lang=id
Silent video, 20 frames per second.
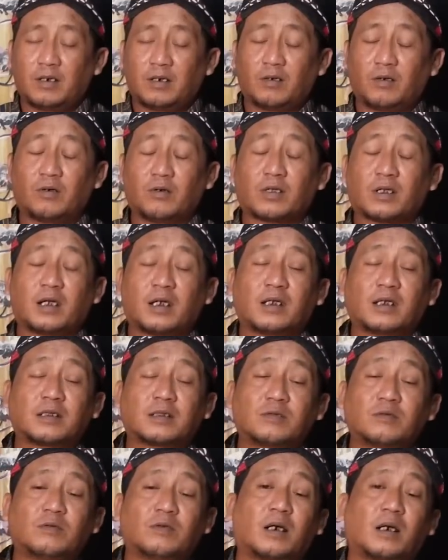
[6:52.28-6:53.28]
Orang
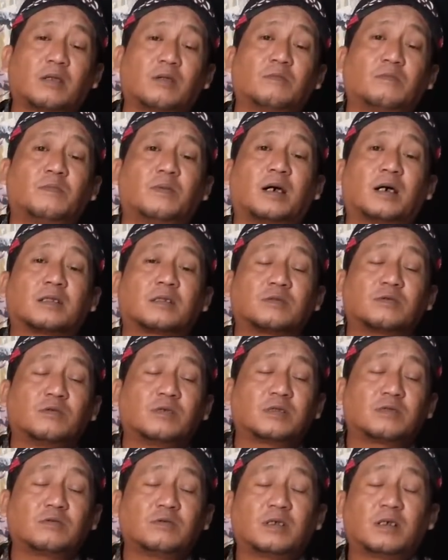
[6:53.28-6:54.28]
itu kalau membantu
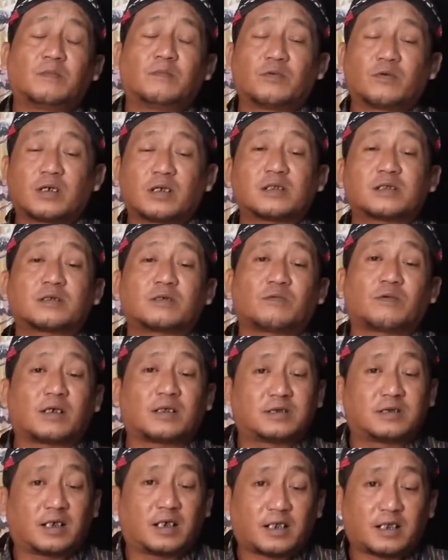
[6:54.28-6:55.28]
itu ya mungkin
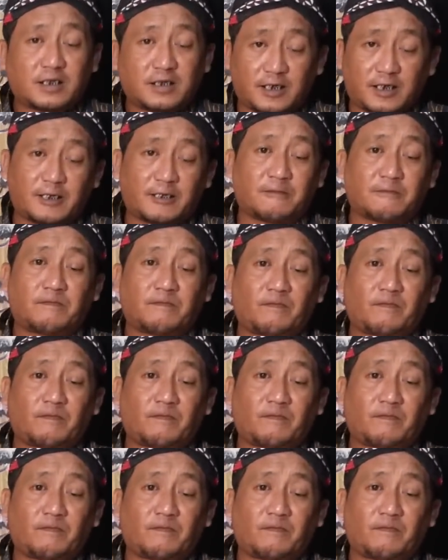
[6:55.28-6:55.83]
sewajarnya.